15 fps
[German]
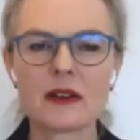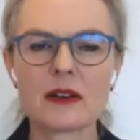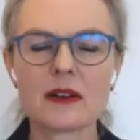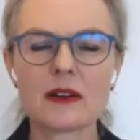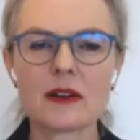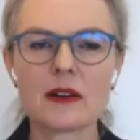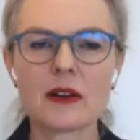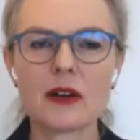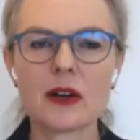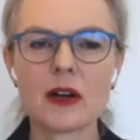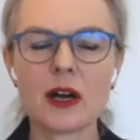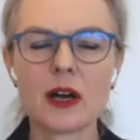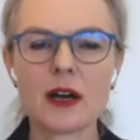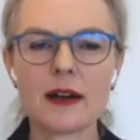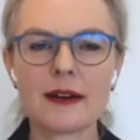braucht man
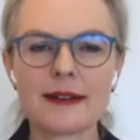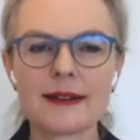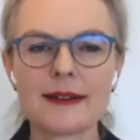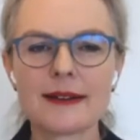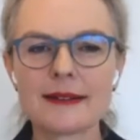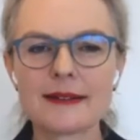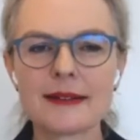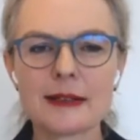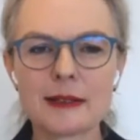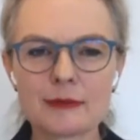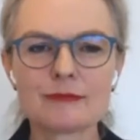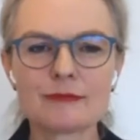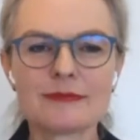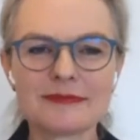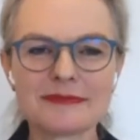Stress, aber wann wird er zum
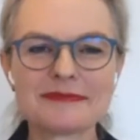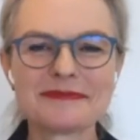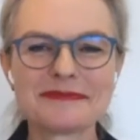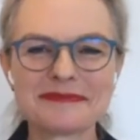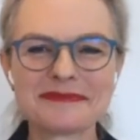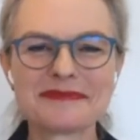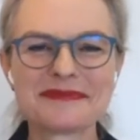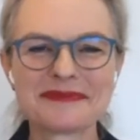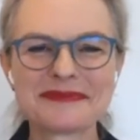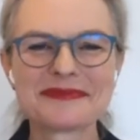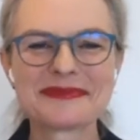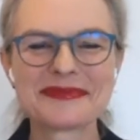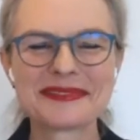Alarmzeichen? Mhm.